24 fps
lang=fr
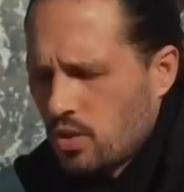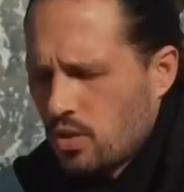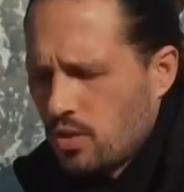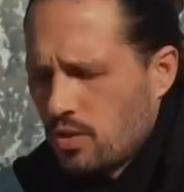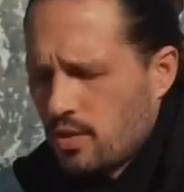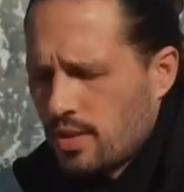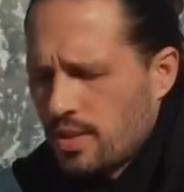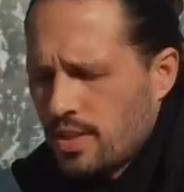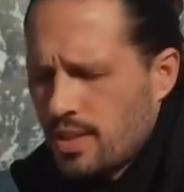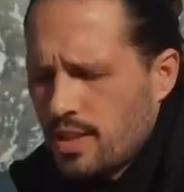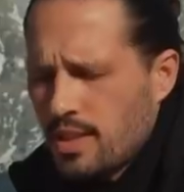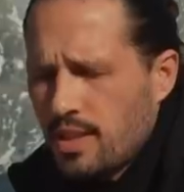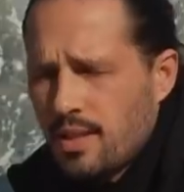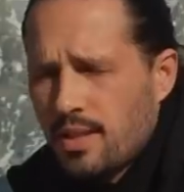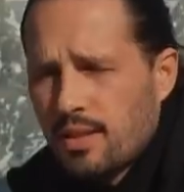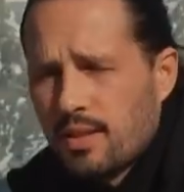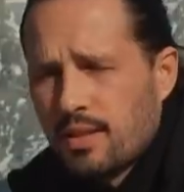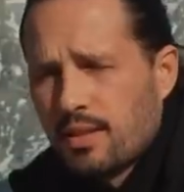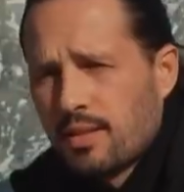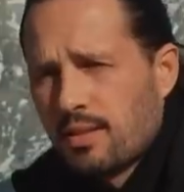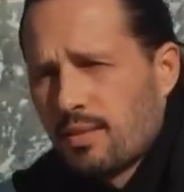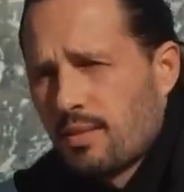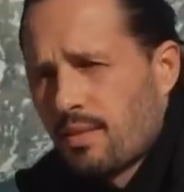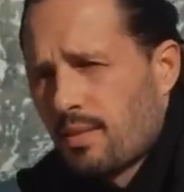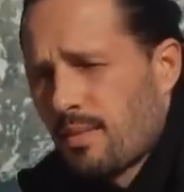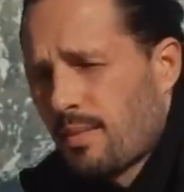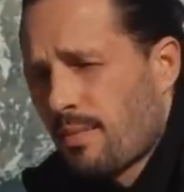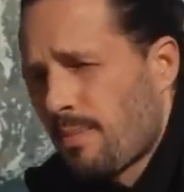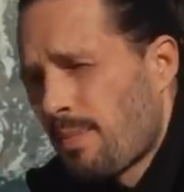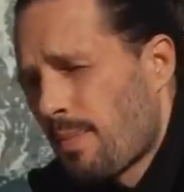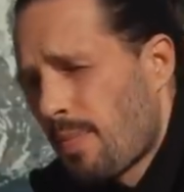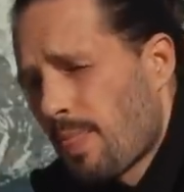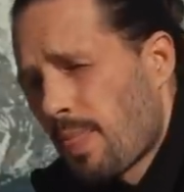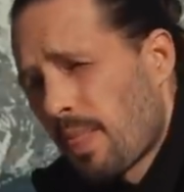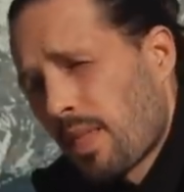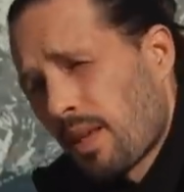Je te le dis,
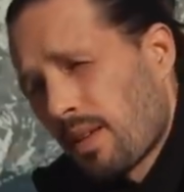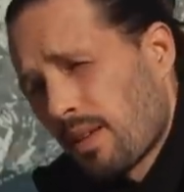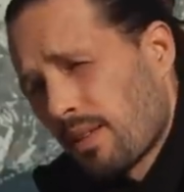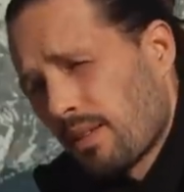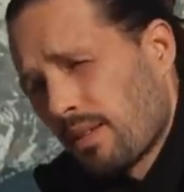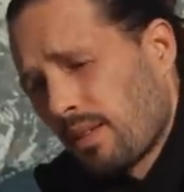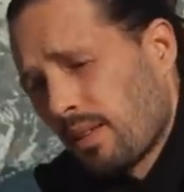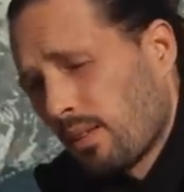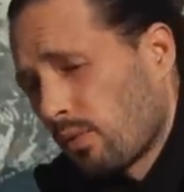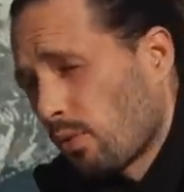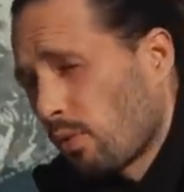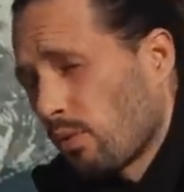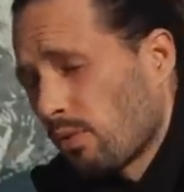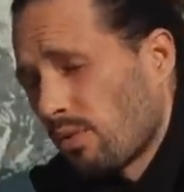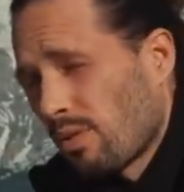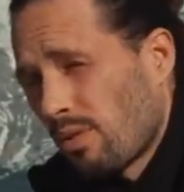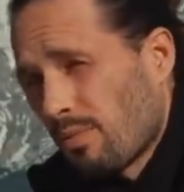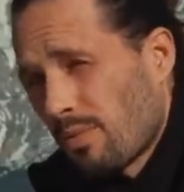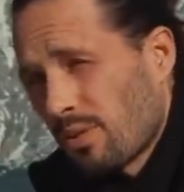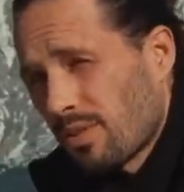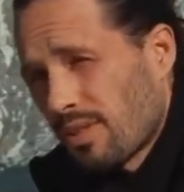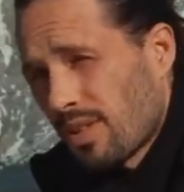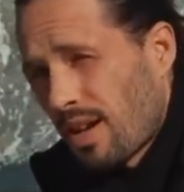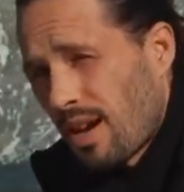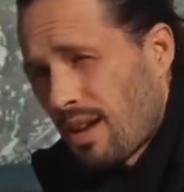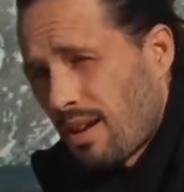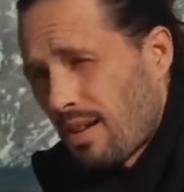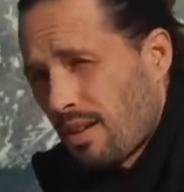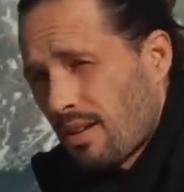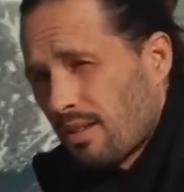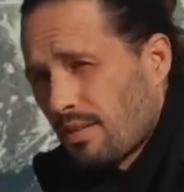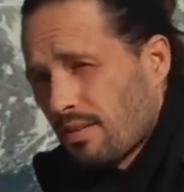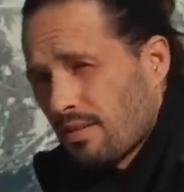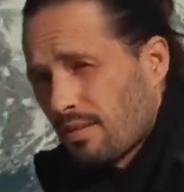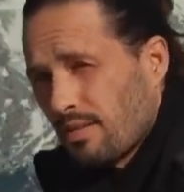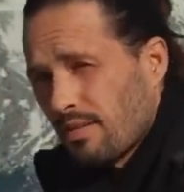t'es trop dans le mental.
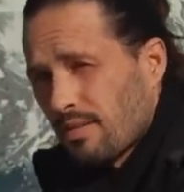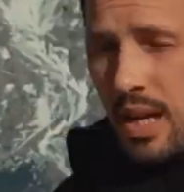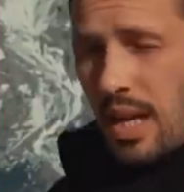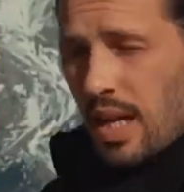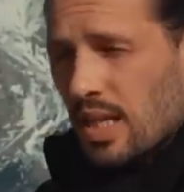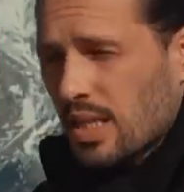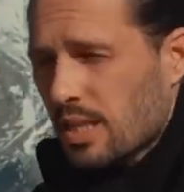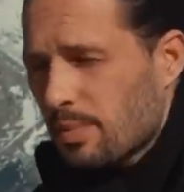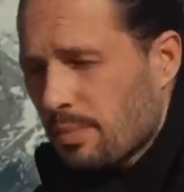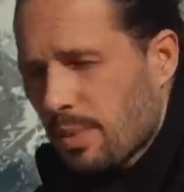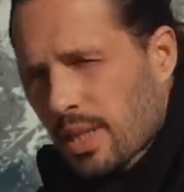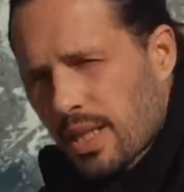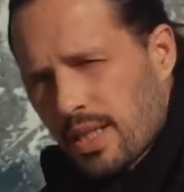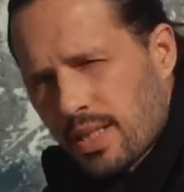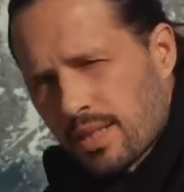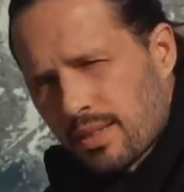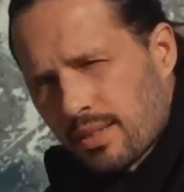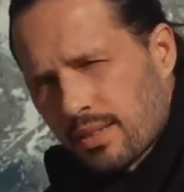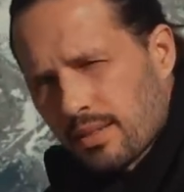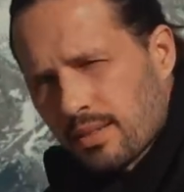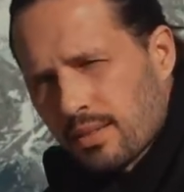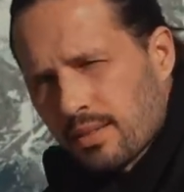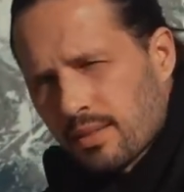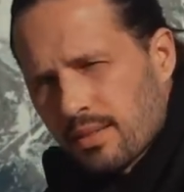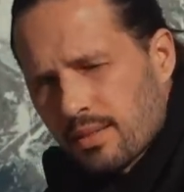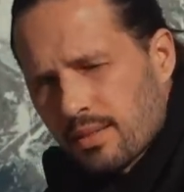Lâche prise.